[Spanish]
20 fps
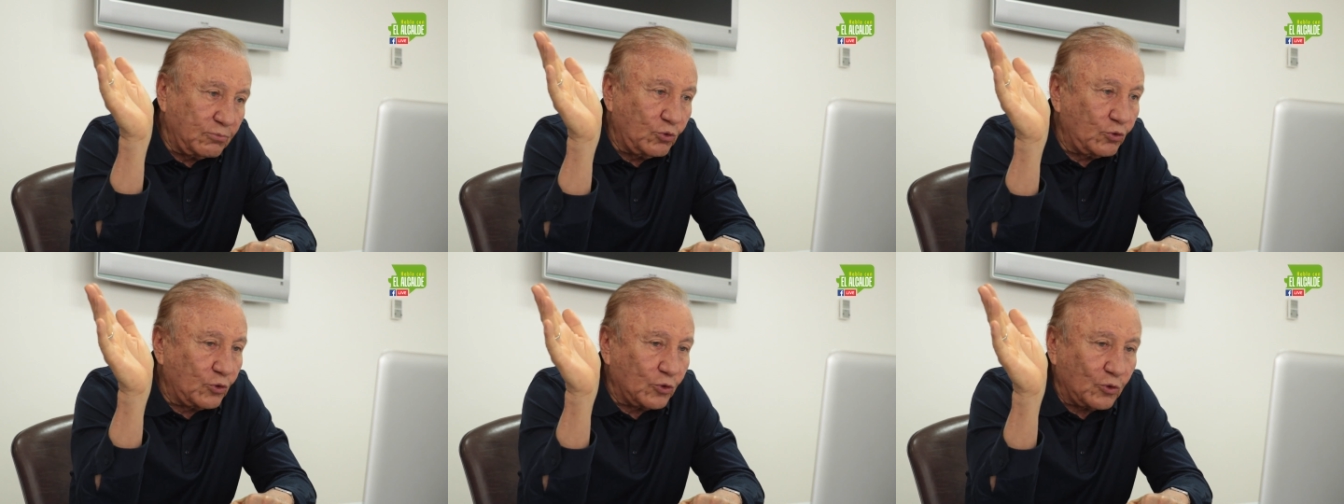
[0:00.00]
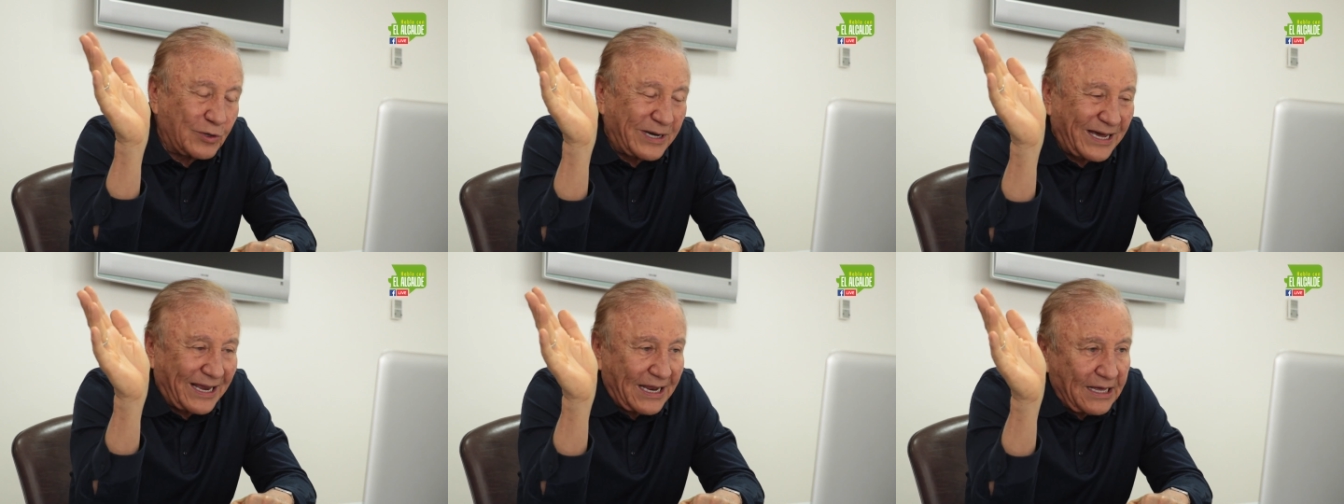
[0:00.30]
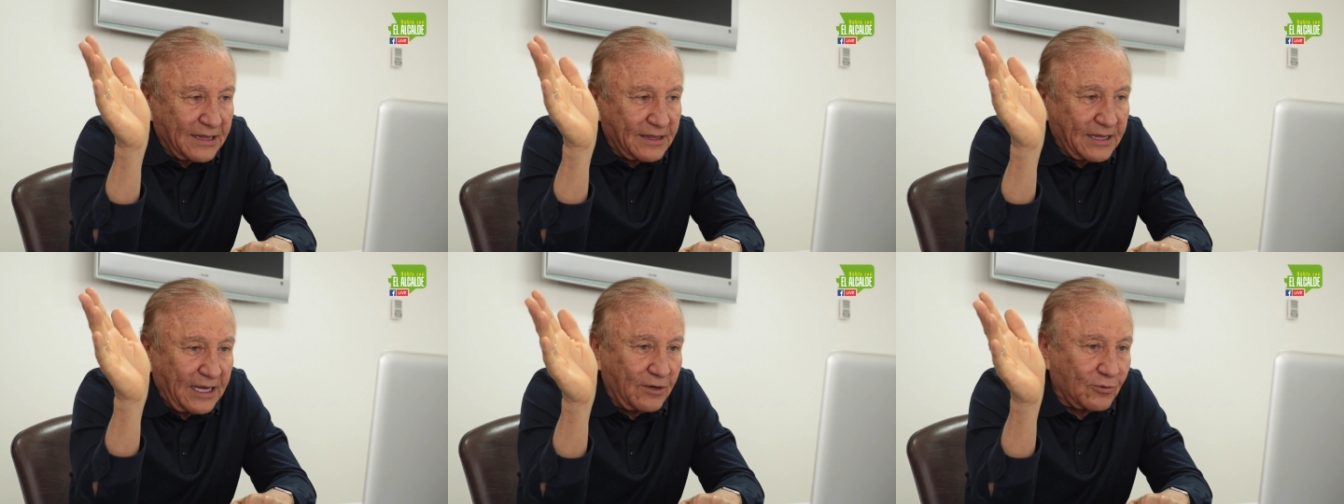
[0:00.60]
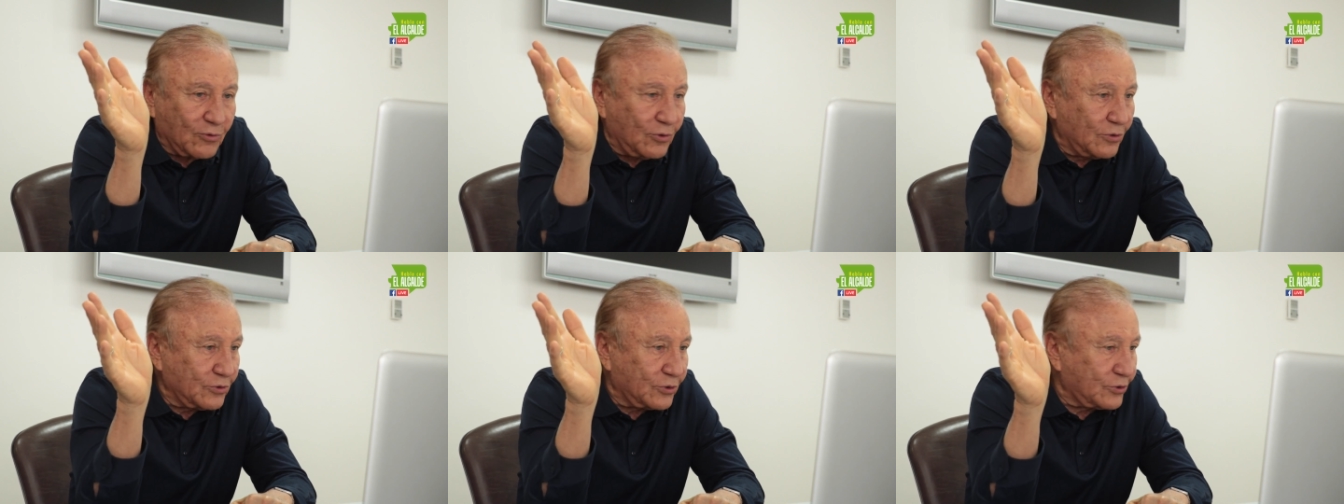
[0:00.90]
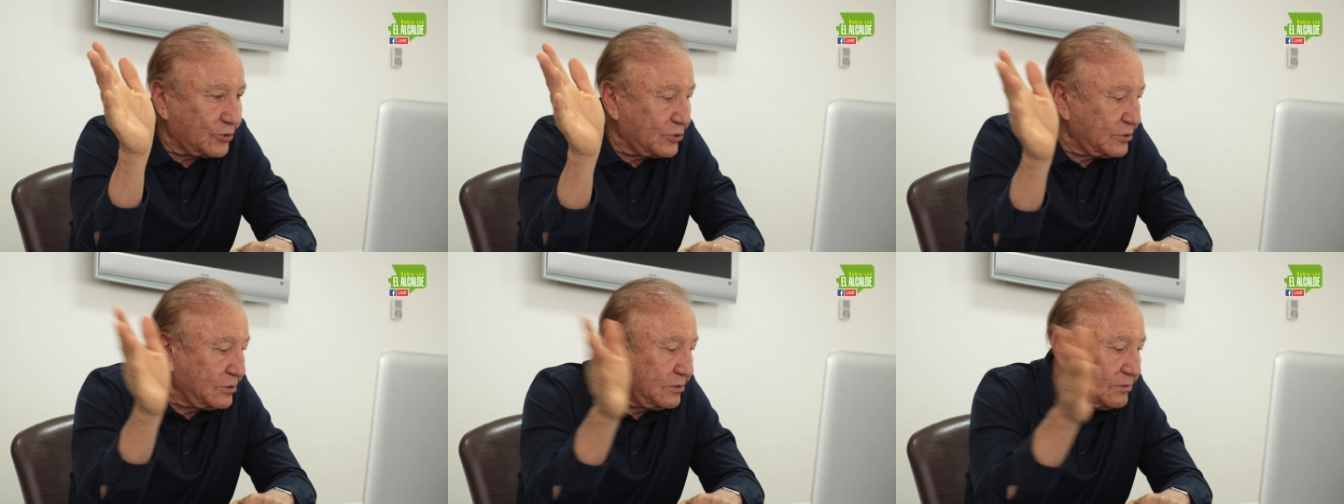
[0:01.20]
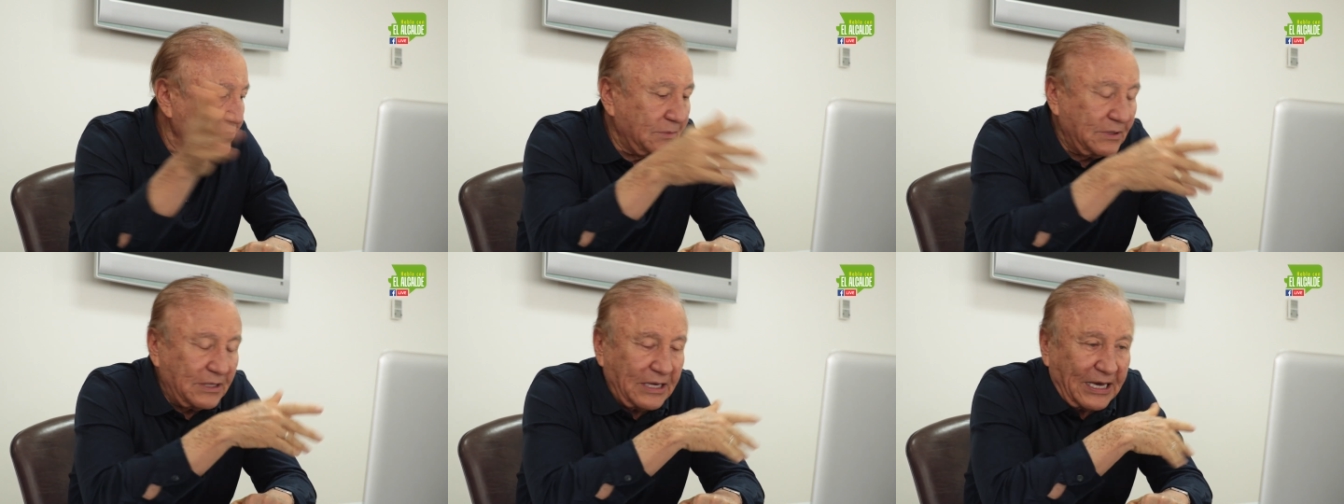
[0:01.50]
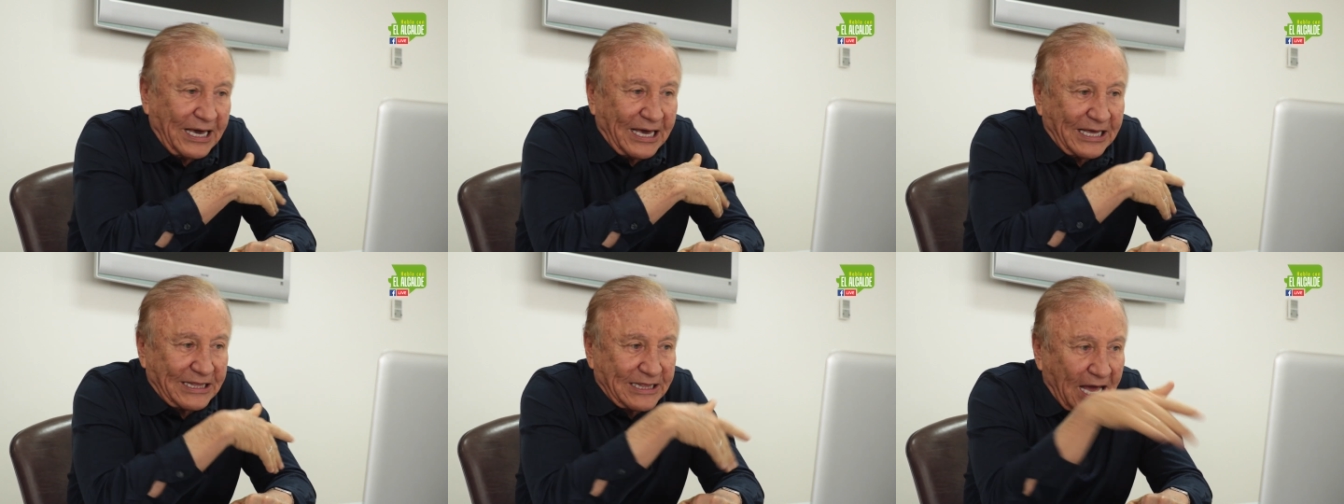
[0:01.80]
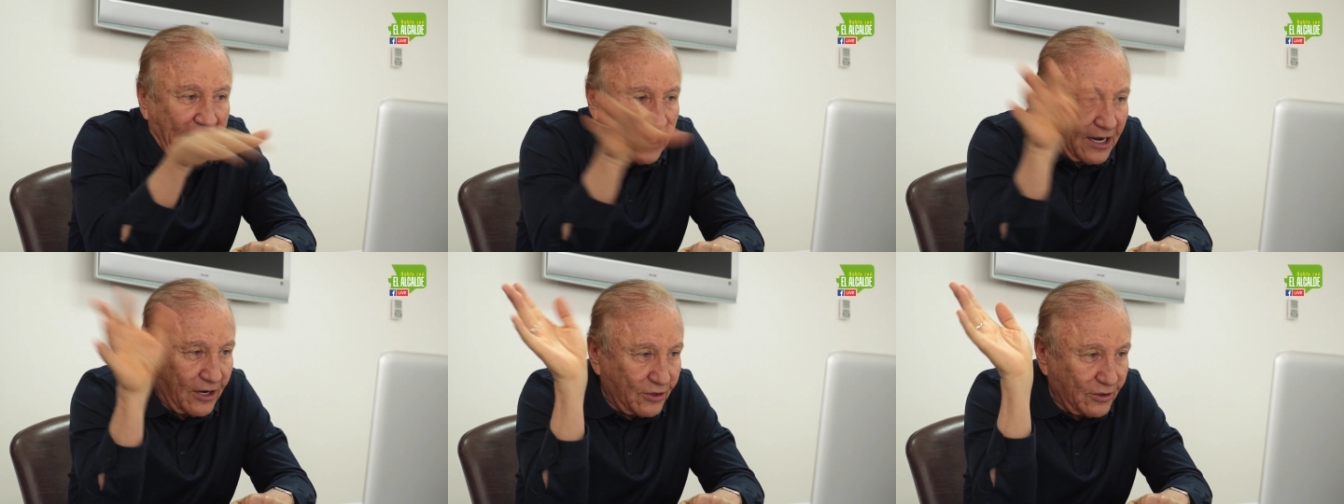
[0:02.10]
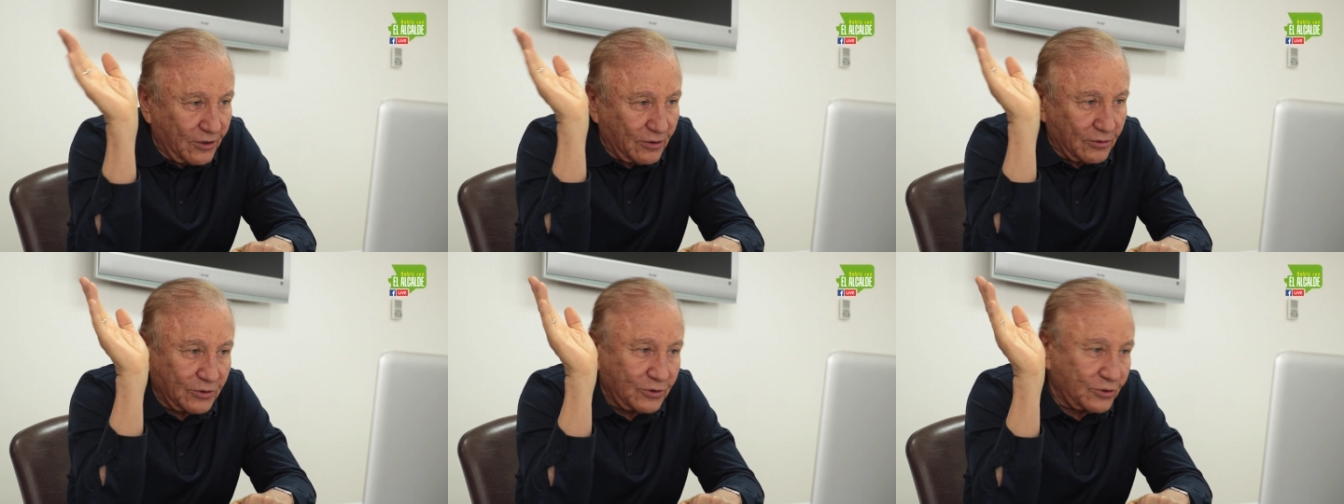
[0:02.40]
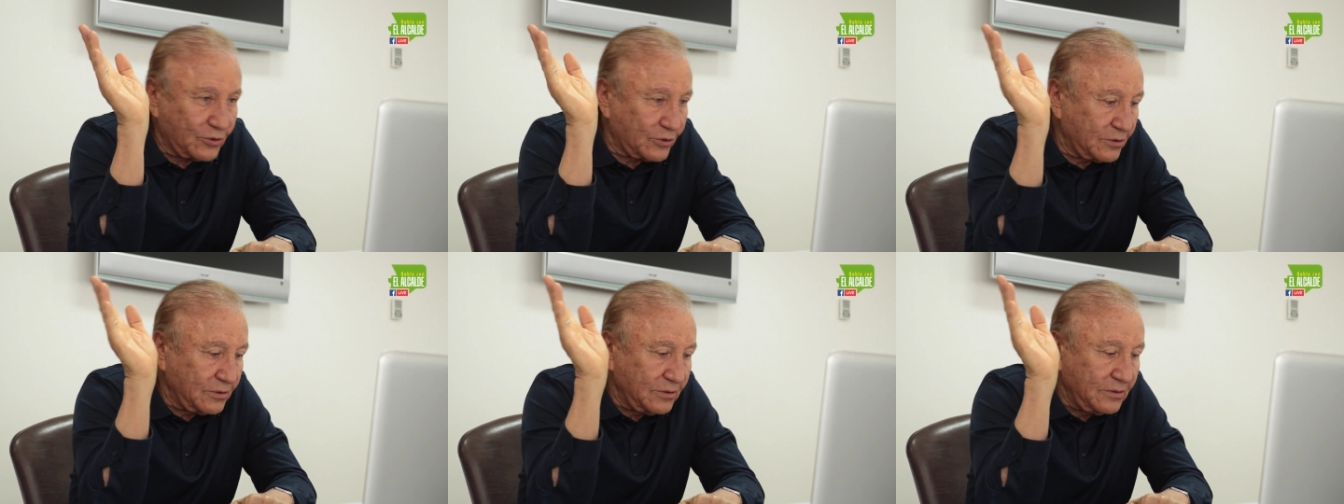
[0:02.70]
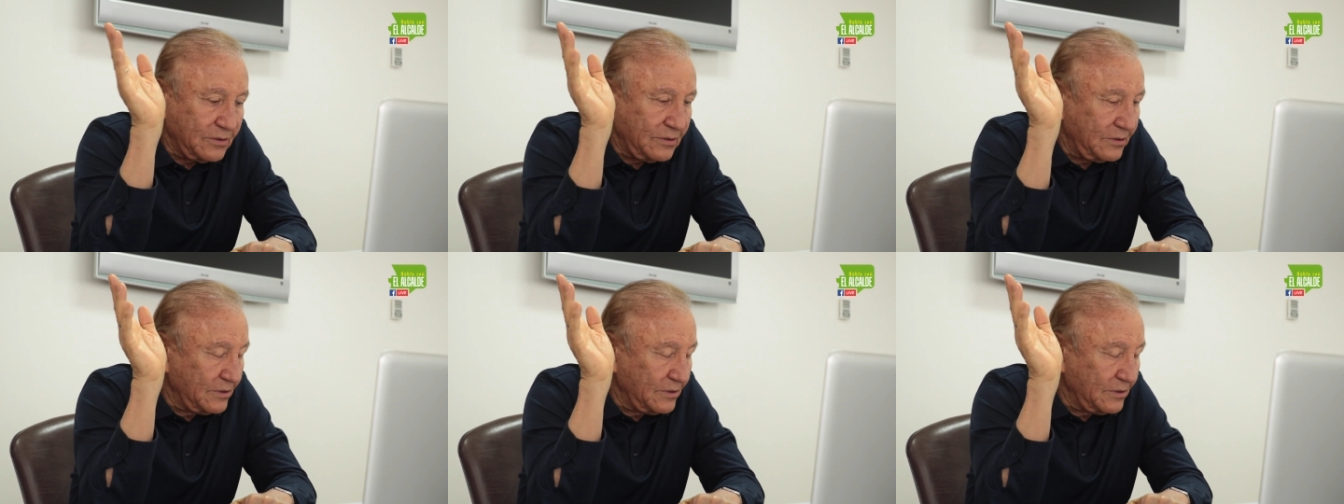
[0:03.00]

burocráticos eternos.